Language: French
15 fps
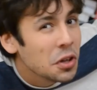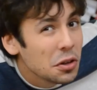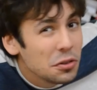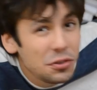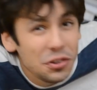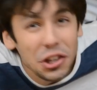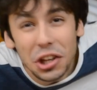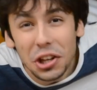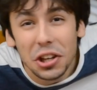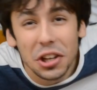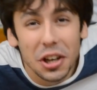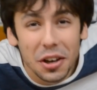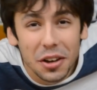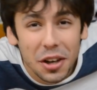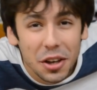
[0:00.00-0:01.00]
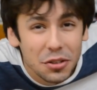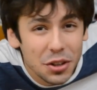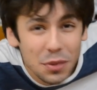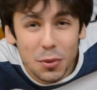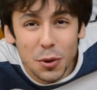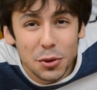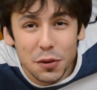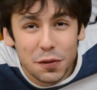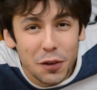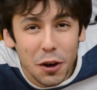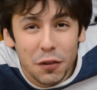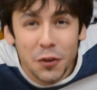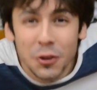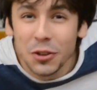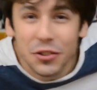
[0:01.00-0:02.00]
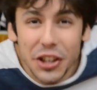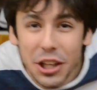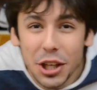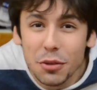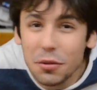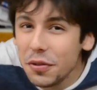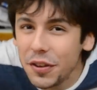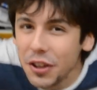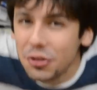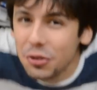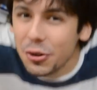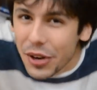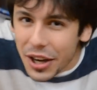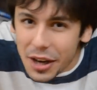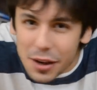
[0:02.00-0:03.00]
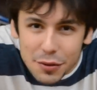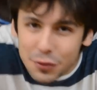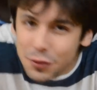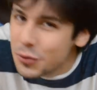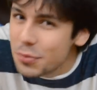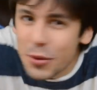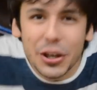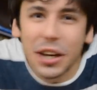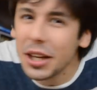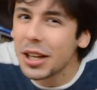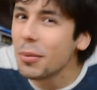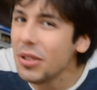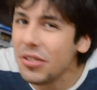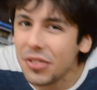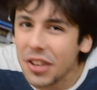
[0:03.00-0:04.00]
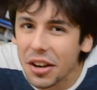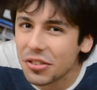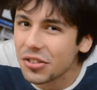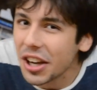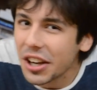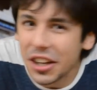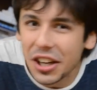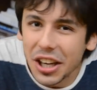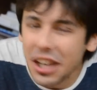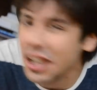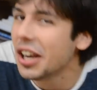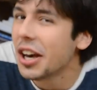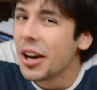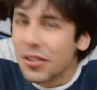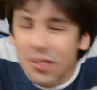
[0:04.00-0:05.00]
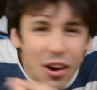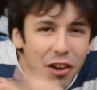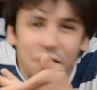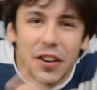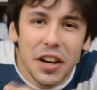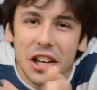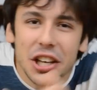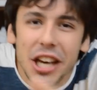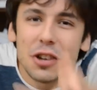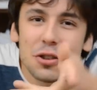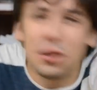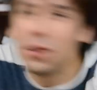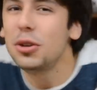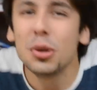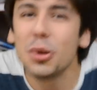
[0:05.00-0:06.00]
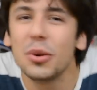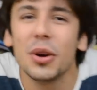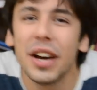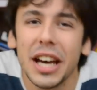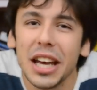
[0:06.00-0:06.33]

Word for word: Sire, c'est moult forfanteries que vous faites là, vous vous moquez d'un mystère sacré, ça a fait riège Dieu,